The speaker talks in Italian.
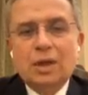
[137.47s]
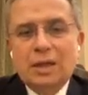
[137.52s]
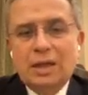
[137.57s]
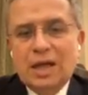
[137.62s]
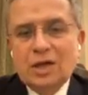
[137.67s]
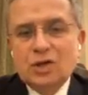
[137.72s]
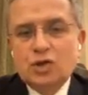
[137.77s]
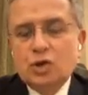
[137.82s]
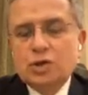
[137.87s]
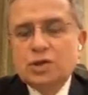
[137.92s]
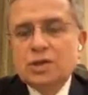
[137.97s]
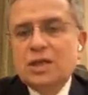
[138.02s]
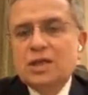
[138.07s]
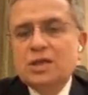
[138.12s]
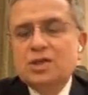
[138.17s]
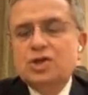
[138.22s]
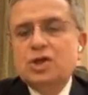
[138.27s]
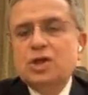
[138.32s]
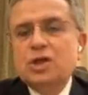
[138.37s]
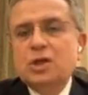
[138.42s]
l'acido
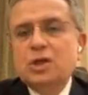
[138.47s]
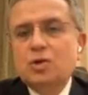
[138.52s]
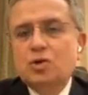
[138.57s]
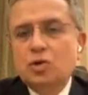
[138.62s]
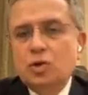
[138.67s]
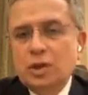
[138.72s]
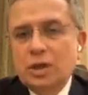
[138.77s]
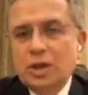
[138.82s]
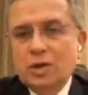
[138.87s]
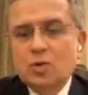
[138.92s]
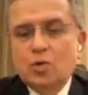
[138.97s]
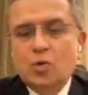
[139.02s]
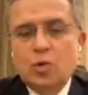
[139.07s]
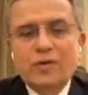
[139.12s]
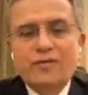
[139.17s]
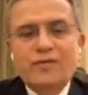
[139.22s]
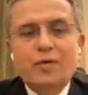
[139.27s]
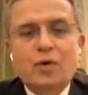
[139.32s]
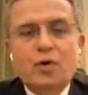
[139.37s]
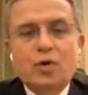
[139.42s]
salicilico in
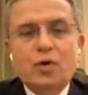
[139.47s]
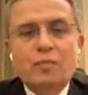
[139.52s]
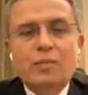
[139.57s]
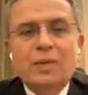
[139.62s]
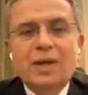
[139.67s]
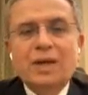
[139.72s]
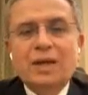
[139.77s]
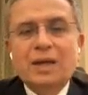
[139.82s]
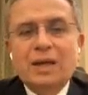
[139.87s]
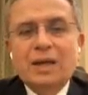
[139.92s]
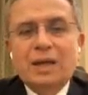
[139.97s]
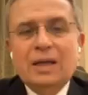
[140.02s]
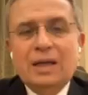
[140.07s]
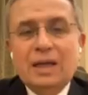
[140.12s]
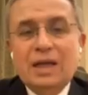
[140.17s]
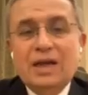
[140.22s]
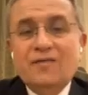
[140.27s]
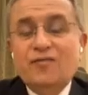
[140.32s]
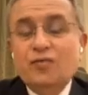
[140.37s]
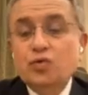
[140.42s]
alcune forme,
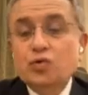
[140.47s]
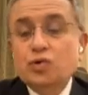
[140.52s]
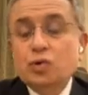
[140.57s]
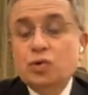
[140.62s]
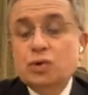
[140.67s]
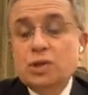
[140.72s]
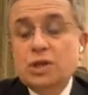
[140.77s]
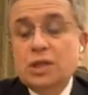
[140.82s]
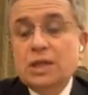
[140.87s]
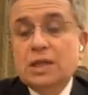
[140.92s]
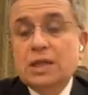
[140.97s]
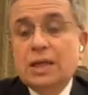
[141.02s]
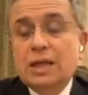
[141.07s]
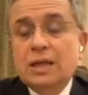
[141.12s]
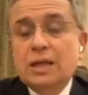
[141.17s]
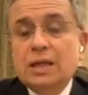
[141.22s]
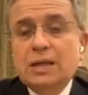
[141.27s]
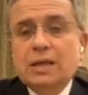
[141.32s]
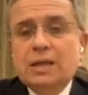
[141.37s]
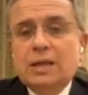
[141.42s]

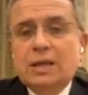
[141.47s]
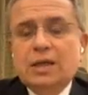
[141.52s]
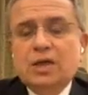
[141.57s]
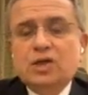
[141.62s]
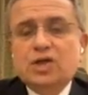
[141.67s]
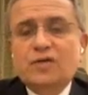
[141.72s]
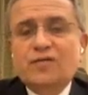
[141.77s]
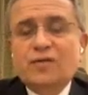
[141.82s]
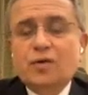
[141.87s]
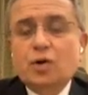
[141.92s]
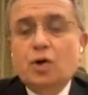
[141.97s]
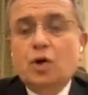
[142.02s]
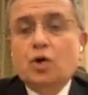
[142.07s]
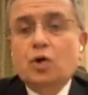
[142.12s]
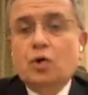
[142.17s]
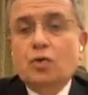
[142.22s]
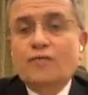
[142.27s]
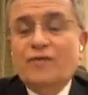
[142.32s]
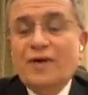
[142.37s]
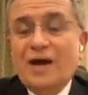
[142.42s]
l'alfuzosina, il
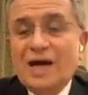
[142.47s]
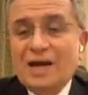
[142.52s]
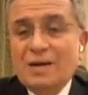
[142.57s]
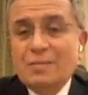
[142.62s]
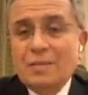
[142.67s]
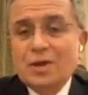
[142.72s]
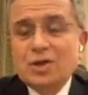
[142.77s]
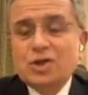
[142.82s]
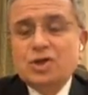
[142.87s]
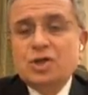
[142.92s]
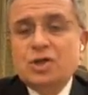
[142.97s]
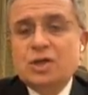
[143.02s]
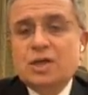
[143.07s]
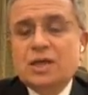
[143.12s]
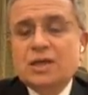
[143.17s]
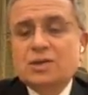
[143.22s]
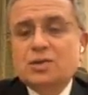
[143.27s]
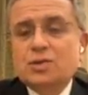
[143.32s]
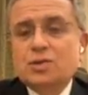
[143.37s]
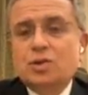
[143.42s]
cefcloro, farmaci
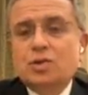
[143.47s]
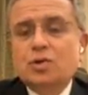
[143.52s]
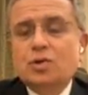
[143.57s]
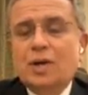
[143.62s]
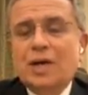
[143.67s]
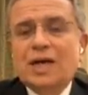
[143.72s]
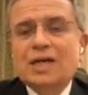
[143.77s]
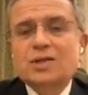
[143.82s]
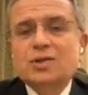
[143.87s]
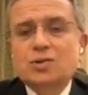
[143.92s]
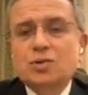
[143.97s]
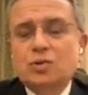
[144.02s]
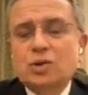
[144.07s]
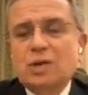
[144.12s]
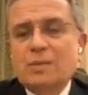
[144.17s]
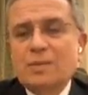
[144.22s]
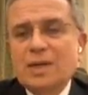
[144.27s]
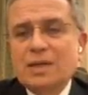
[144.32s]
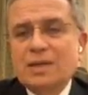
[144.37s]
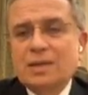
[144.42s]
che sono
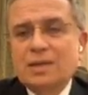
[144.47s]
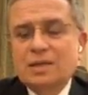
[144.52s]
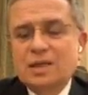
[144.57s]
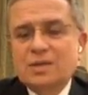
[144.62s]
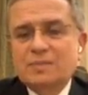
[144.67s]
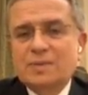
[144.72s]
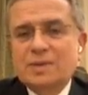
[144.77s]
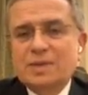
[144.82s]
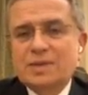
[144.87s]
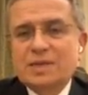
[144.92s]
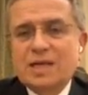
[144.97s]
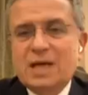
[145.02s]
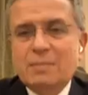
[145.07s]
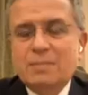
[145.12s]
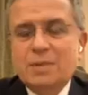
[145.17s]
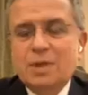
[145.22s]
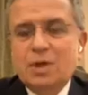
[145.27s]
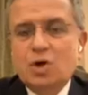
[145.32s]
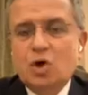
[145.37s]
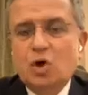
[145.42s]
assolutamente
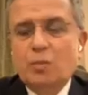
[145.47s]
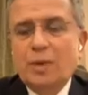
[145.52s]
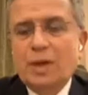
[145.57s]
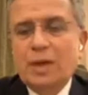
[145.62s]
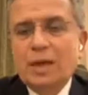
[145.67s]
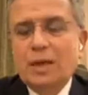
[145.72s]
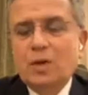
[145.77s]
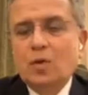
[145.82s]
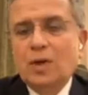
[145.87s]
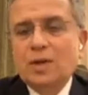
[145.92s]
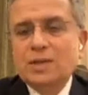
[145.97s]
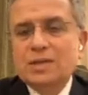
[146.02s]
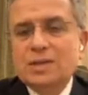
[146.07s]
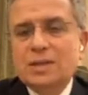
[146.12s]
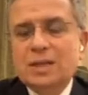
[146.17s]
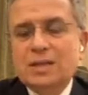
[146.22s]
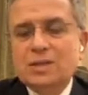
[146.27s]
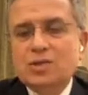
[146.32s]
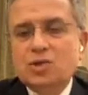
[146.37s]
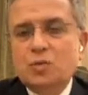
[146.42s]
indispensabili come lo,
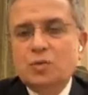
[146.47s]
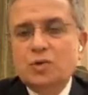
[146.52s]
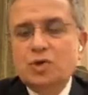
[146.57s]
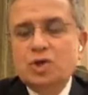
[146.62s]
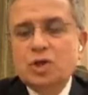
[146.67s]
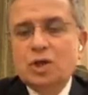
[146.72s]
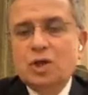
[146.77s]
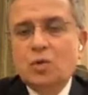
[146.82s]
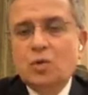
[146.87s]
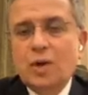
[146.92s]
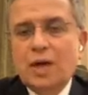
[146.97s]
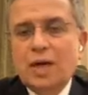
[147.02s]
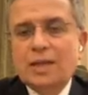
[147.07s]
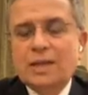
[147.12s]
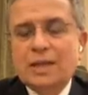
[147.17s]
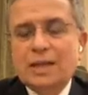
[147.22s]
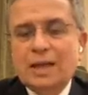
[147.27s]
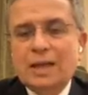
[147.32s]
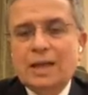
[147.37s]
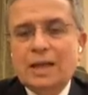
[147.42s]
la zitromicina lo è
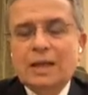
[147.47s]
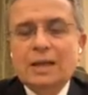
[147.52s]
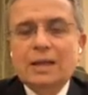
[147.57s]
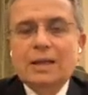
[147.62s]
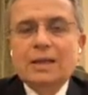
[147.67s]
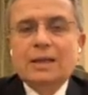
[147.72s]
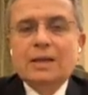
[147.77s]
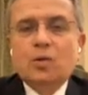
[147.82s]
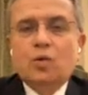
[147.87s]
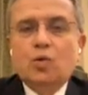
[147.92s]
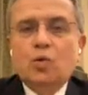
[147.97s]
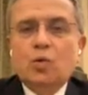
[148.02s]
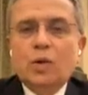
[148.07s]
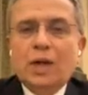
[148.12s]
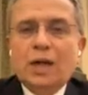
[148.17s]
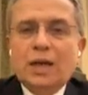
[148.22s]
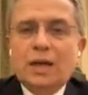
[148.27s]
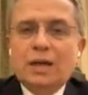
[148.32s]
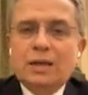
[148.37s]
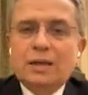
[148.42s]
nella
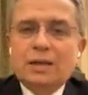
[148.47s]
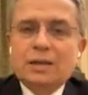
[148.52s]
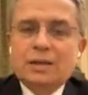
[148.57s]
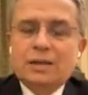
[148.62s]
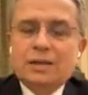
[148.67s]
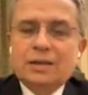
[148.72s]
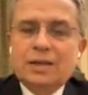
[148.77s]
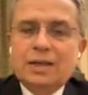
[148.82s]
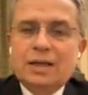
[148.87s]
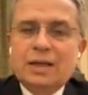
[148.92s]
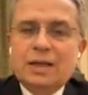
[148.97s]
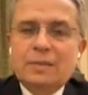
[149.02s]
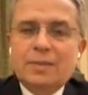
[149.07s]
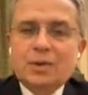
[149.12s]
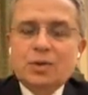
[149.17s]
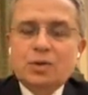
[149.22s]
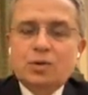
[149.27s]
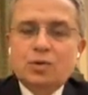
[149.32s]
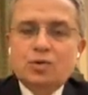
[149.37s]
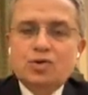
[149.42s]
cura eh, delle
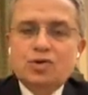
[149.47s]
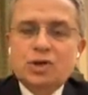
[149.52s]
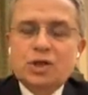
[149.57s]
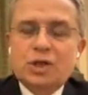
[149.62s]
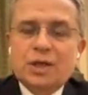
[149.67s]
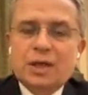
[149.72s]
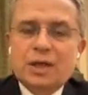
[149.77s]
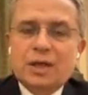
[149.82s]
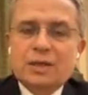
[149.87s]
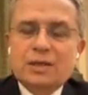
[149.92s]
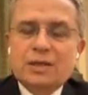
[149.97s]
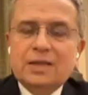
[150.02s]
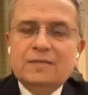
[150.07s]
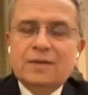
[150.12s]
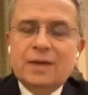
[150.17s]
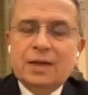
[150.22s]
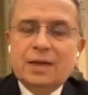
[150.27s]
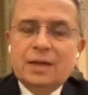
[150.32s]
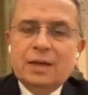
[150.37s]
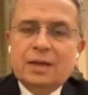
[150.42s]
patologie
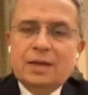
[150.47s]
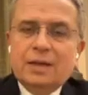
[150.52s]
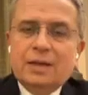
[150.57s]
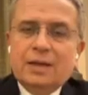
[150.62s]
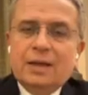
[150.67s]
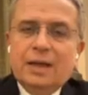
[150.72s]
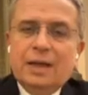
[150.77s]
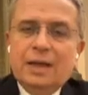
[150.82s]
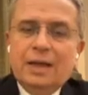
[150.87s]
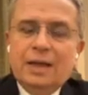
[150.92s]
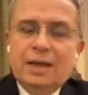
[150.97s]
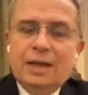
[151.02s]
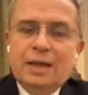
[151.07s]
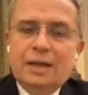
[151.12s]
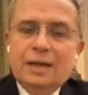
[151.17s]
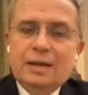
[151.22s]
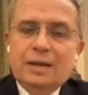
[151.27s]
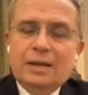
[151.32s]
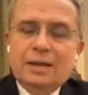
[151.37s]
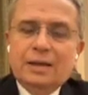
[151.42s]
relative
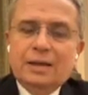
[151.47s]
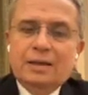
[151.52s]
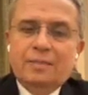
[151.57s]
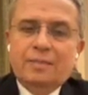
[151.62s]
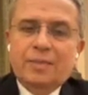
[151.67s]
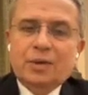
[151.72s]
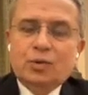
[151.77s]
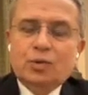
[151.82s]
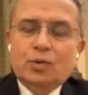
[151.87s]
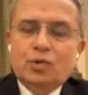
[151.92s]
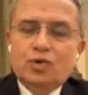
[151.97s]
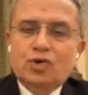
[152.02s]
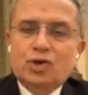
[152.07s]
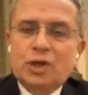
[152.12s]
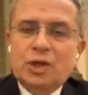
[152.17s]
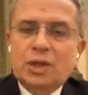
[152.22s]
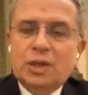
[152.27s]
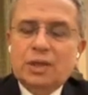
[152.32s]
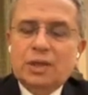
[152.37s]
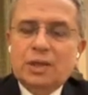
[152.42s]
alle eh,
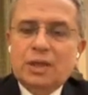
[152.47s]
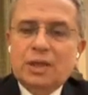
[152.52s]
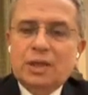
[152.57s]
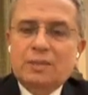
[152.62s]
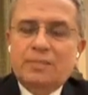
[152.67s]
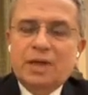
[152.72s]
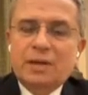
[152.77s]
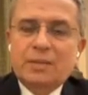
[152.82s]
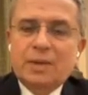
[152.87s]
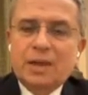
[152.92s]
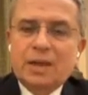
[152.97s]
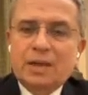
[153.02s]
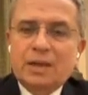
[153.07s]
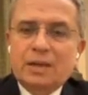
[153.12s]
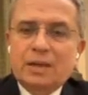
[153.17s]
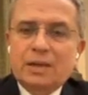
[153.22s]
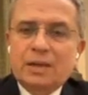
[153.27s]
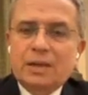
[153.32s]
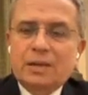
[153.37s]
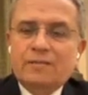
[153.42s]
patologie delle prime
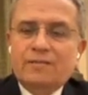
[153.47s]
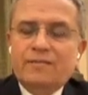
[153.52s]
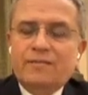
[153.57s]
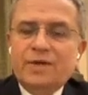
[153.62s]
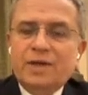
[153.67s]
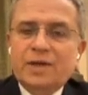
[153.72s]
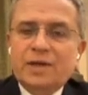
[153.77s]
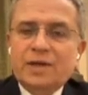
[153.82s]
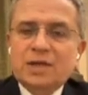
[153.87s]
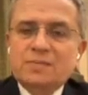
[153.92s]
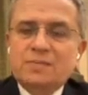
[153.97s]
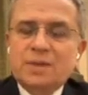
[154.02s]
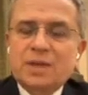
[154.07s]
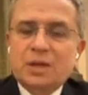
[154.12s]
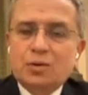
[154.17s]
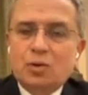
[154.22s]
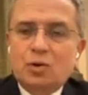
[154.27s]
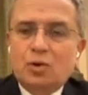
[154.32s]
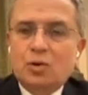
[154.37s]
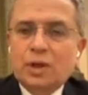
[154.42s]
eh, vie
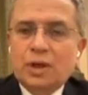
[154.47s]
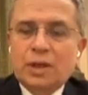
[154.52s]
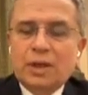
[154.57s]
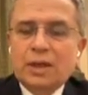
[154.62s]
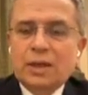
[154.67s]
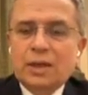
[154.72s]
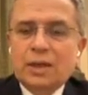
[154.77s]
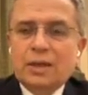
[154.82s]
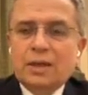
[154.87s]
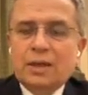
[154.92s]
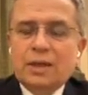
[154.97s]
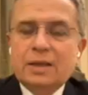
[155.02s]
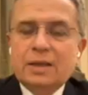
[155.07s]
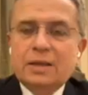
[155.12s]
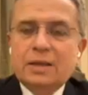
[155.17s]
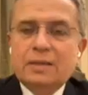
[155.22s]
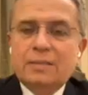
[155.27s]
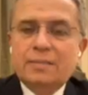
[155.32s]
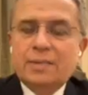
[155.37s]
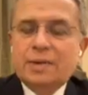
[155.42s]
respiratorie e, eh, e,
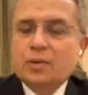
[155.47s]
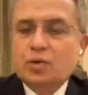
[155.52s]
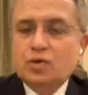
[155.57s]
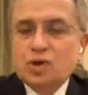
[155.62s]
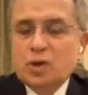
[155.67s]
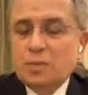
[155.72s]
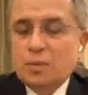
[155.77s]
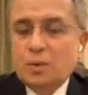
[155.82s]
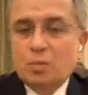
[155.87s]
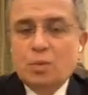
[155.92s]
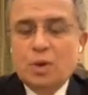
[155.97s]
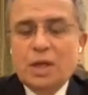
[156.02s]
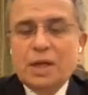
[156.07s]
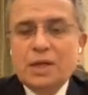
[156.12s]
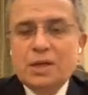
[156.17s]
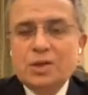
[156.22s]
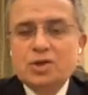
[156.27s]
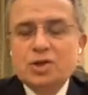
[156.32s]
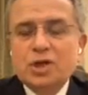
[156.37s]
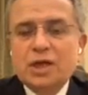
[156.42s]
delle patologie
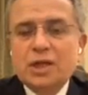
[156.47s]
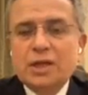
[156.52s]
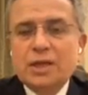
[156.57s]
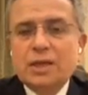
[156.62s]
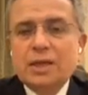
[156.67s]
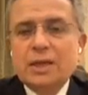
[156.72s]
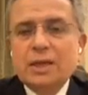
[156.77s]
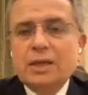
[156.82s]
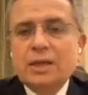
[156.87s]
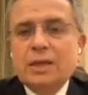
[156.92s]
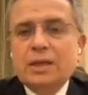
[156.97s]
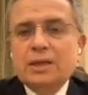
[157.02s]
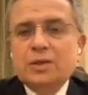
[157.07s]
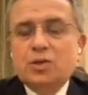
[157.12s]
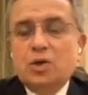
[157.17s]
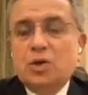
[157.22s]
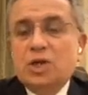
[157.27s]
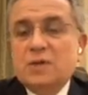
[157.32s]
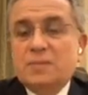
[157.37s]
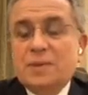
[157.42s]
polmonari in genere
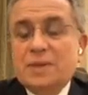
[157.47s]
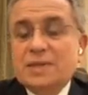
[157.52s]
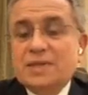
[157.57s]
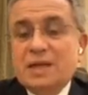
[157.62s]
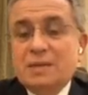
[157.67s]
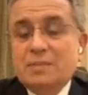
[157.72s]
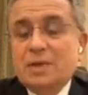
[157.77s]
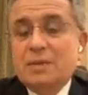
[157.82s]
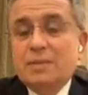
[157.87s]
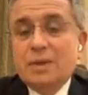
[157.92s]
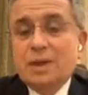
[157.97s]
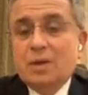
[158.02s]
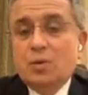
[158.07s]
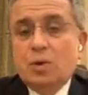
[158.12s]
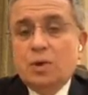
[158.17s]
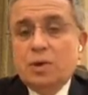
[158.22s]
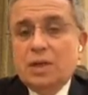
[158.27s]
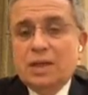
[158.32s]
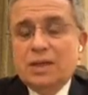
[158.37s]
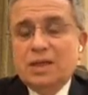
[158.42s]
sono indispensabili per la
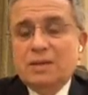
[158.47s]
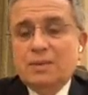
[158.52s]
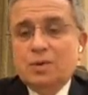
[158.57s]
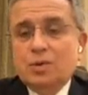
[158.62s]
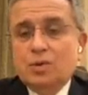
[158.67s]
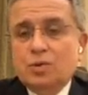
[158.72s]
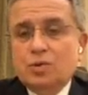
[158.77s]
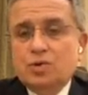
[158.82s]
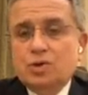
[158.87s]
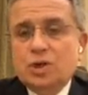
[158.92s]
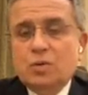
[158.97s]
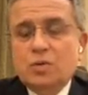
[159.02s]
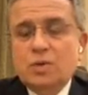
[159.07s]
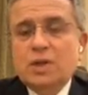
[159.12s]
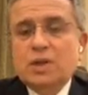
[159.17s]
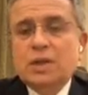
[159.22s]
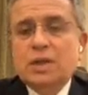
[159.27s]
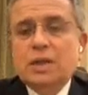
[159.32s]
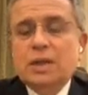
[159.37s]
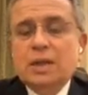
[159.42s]
cura di altre patologie.
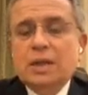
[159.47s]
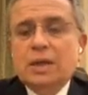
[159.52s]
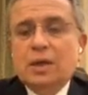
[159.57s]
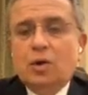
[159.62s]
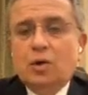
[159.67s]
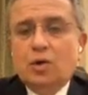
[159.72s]
Quindi